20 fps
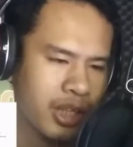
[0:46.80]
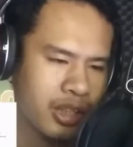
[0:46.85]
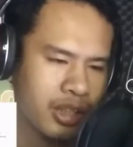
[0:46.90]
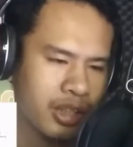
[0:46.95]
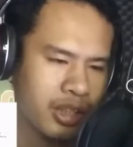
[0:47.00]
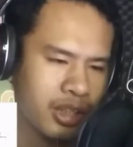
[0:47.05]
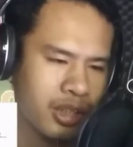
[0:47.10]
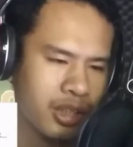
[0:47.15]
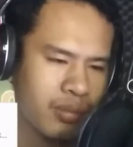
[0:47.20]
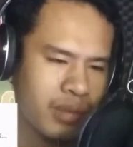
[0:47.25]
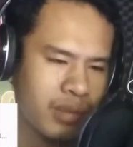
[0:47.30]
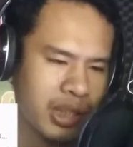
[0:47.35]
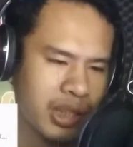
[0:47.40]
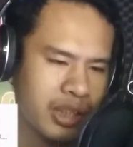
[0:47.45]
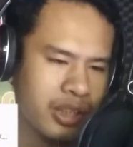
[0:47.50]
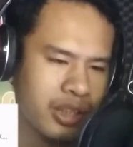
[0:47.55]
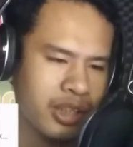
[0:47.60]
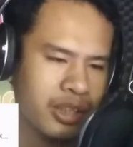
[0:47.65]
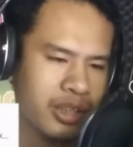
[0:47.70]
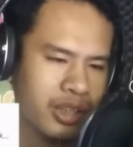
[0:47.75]
ke kembar
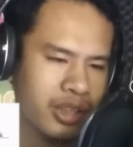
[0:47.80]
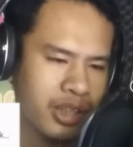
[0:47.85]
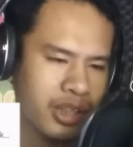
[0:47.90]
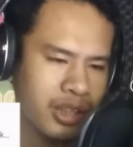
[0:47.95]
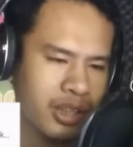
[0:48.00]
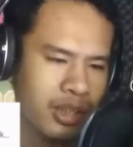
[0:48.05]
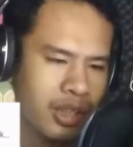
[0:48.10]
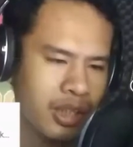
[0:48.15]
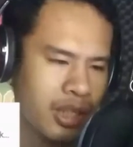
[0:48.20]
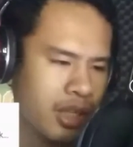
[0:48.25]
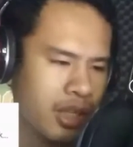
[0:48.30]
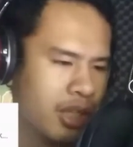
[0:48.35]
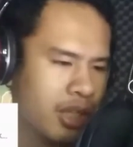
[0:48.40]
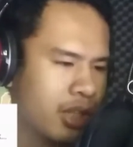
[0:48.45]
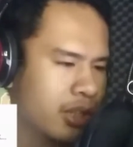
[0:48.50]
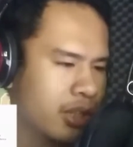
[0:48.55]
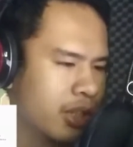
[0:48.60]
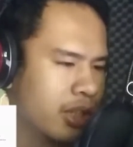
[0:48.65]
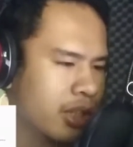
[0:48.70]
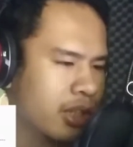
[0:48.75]
identik
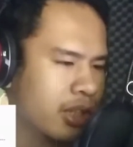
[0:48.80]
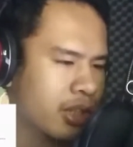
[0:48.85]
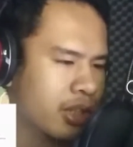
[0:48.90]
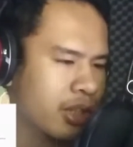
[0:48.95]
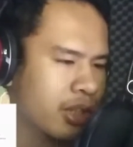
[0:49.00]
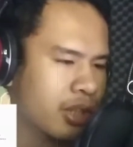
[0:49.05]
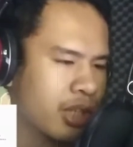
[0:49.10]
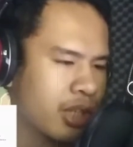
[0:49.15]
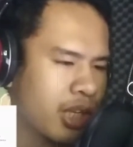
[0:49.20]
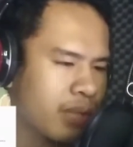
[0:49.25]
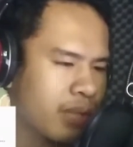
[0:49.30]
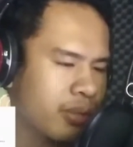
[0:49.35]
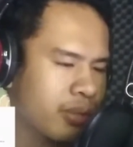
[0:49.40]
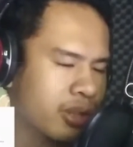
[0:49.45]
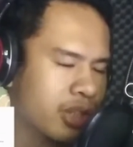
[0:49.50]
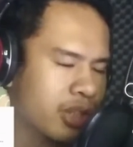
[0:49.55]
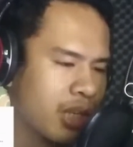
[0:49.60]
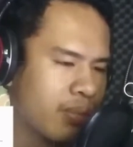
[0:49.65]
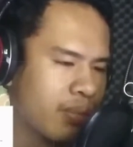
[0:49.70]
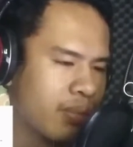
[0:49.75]
uh, dari rahim yang
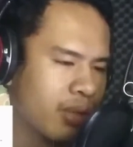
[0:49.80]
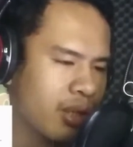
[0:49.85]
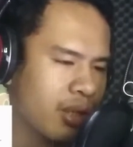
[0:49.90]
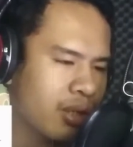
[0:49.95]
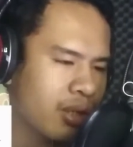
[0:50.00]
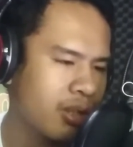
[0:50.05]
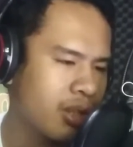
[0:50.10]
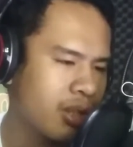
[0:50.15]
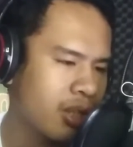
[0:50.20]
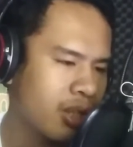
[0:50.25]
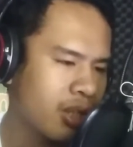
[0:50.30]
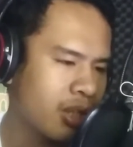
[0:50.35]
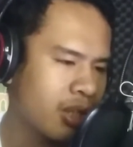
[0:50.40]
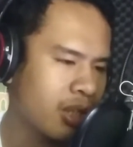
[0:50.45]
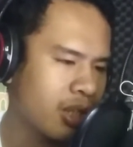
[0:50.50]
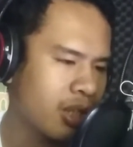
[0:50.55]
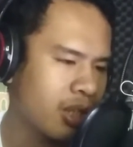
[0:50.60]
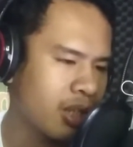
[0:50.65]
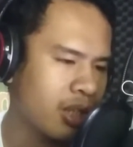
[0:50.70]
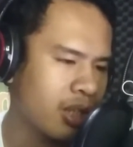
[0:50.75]
sama
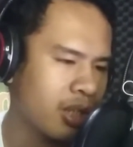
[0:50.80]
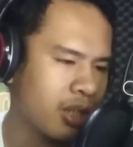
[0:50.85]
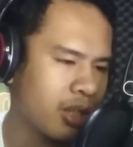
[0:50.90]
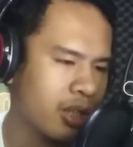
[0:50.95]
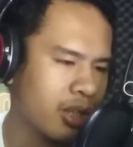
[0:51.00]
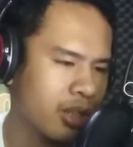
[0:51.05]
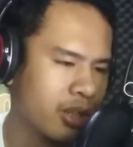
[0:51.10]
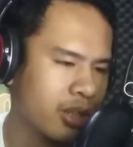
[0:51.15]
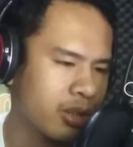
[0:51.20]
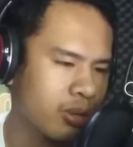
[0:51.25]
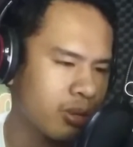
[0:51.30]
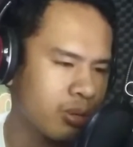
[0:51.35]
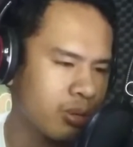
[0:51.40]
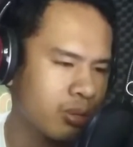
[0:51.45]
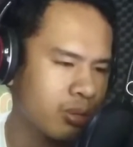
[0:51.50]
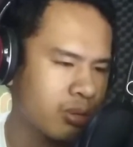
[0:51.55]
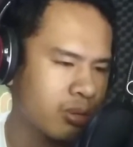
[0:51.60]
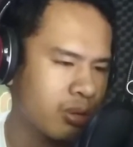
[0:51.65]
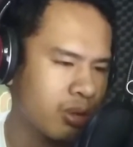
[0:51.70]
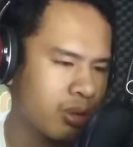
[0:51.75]
uh, itu
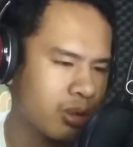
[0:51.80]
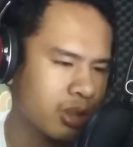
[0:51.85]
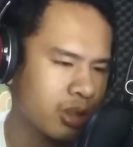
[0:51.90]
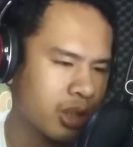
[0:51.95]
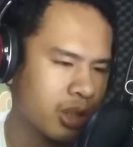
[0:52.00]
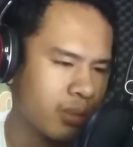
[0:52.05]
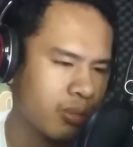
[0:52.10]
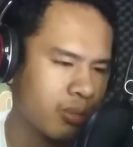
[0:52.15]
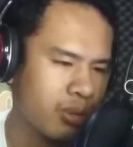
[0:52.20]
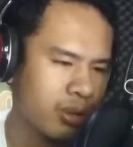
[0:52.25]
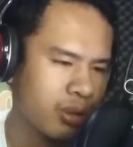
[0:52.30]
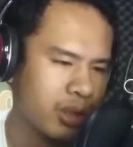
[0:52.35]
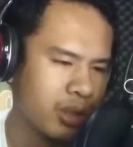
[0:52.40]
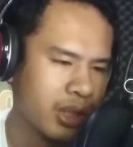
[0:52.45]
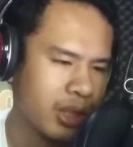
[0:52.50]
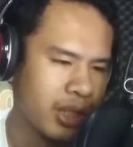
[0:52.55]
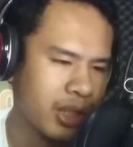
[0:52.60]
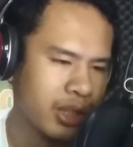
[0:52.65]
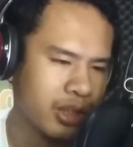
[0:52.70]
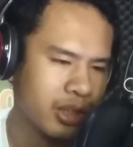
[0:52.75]
juga setiap uang
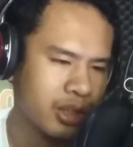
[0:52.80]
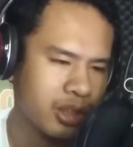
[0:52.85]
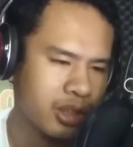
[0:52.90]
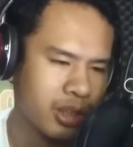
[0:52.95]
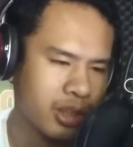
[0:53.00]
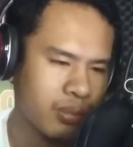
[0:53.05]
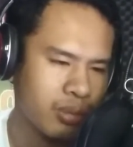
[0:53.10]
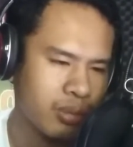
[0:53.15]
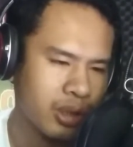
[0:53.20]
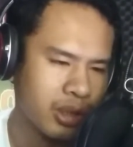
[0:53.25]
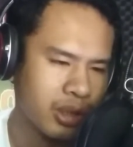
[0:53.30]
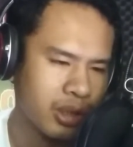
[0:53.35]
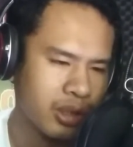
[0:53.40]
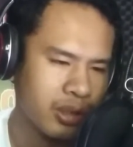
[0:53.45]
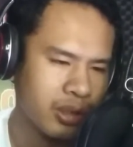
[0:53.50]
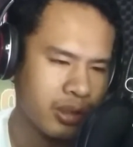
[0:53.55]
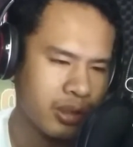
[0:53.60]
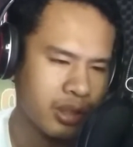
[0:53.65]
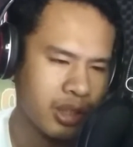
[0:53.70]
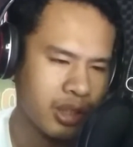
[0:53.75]
yang lahir di setiap
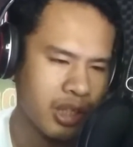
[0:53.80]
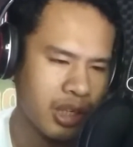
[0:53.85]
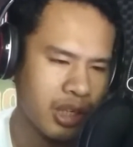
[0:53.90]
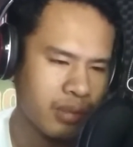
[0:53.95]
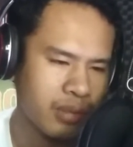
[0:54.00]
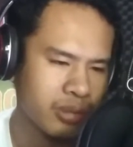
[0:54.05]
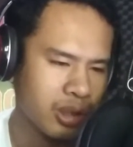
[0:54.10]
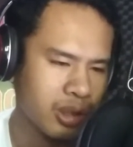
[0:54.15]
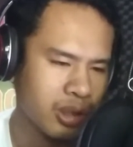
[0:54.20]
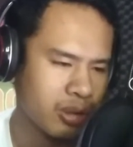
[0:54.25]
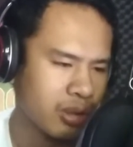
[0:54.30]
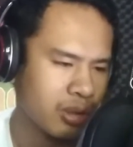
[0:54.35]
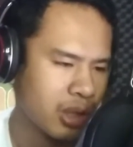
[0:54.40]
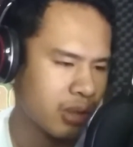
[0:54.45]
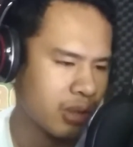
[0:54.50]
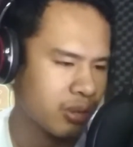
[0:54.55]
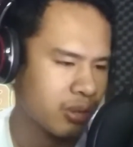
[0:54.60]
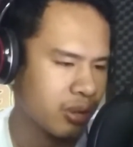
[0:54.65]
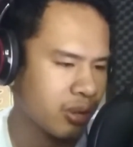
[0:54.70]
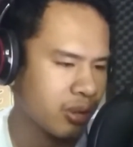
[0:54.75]
bulan di dalam satu
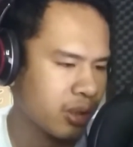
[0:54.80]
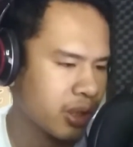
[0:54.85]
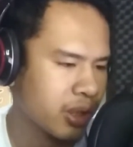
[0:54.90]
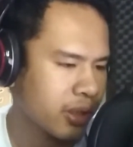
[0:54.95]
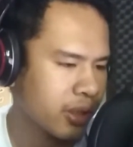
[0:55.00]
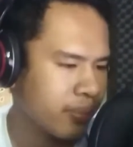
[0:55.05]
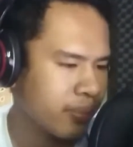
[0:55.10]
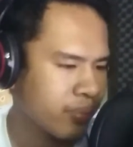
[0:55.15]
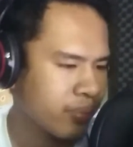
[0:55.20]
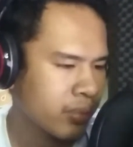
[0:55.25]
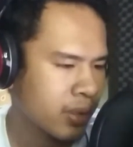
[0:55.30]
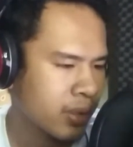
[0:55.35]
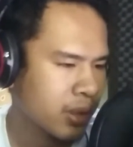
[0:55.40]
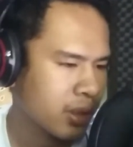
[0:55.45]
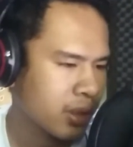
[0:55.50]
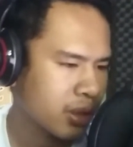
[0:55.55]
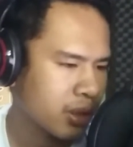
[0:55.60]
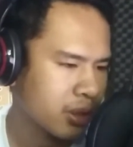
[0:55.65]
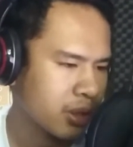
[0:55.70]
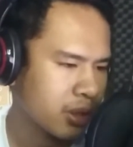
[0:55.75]
tahunnya ya
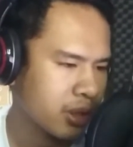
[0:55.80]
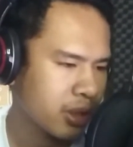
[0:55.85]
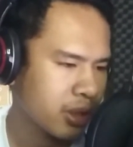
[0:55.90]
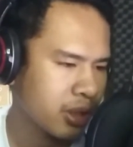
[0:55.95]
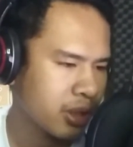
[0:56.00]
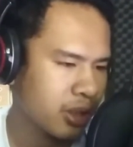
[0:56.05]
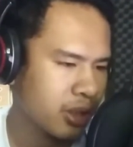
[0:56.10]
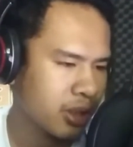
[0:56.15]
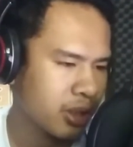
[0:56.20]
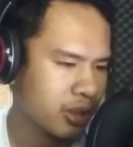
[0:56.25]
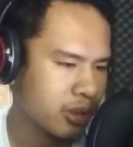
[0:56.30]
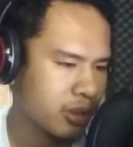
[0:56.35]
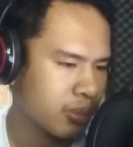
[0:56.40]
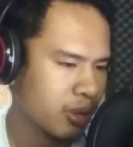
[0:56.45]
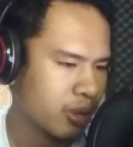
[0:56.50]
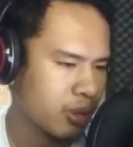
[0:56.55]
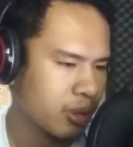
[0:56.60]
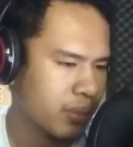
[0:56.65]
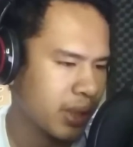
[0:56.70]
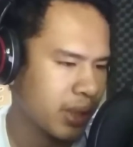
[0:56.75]
jadi
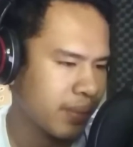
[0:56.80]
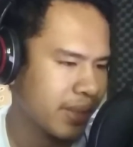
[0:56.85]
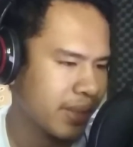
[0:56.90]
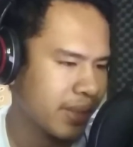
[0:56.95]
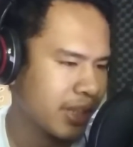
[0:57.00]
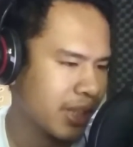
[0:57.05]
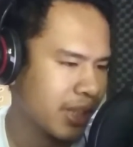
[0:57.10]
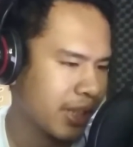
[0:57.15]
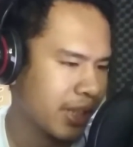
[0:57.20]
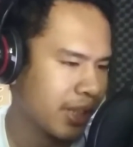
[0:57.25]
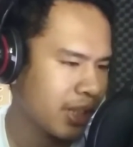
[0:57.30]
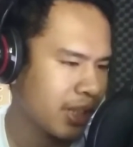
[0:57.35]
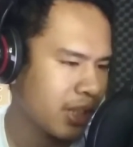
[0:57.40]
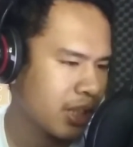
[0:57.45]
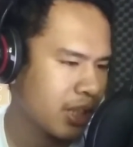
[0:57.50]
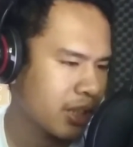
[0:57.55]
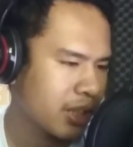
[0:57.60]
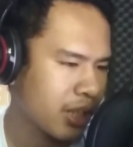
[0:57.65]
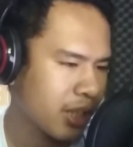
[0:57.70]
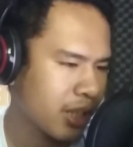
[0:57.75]
semua itu beda-beda ya
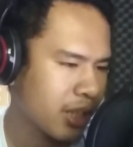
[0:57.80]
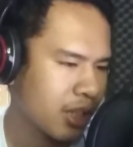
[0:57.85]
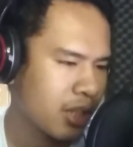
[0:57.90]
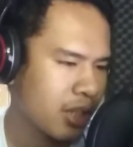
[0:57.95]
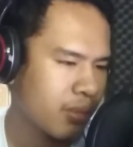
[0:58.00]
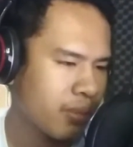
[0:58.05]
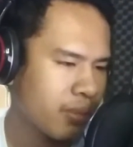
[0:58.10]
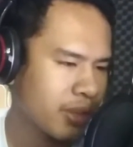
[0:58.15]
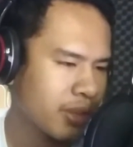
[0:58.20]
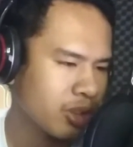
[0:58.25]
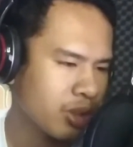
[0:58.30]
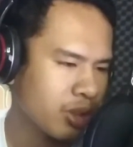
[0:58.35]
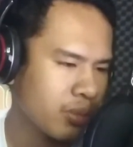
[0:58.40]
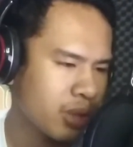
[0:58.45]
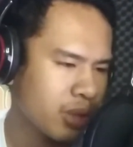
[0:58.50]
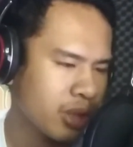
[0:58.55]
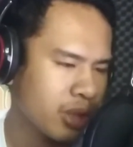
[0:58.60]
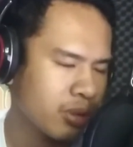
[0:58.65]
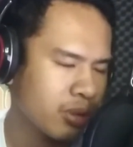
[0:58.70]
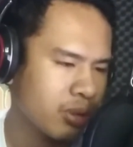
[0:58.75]
nah memasuki
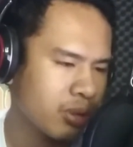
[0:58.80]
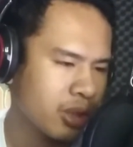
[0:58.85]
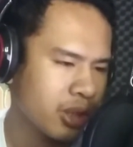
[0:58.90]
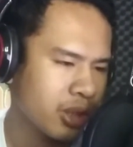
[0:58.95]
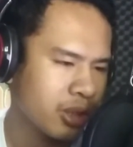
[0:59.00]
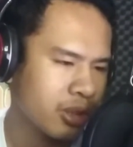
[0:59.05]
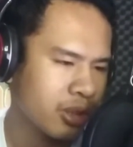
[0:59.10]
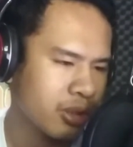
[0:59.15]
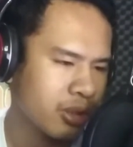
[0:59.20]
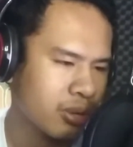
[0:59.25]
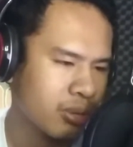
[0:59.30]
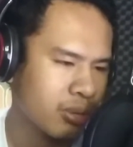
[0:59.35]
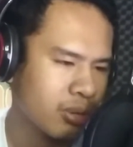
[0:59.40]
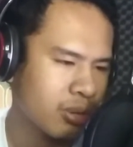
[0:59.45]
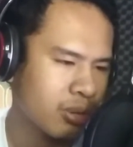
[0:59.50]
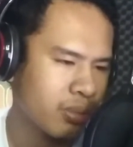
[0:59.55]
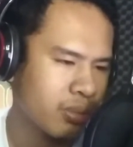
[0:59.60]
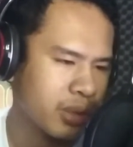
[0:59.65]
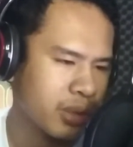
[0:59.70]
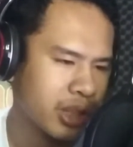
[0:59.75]
bulan Juli
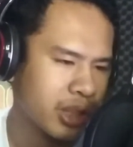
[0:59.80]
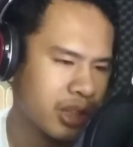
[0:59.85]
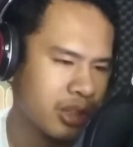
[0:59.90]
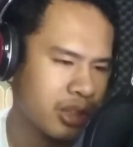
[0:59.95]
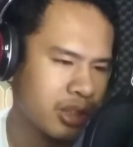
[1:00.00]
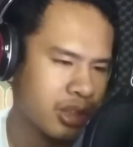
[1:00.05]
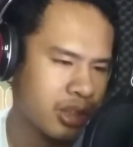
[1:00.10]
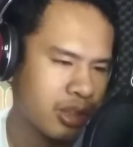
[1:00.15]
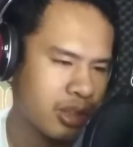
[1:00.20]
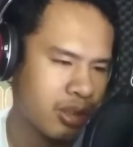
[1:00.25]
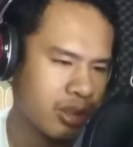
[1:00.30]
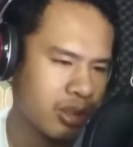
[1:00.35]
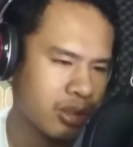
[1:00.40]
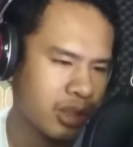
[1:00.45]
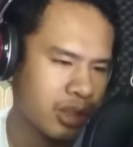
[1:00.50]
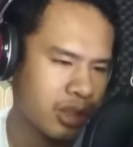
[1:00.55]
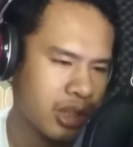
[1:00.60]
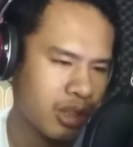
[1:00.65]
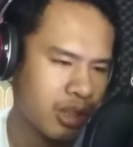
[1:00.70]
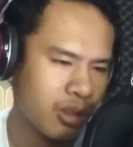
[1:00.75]
tentu menjadi sikok
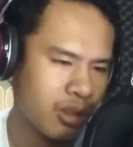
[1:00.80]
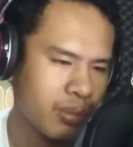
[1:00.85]
cara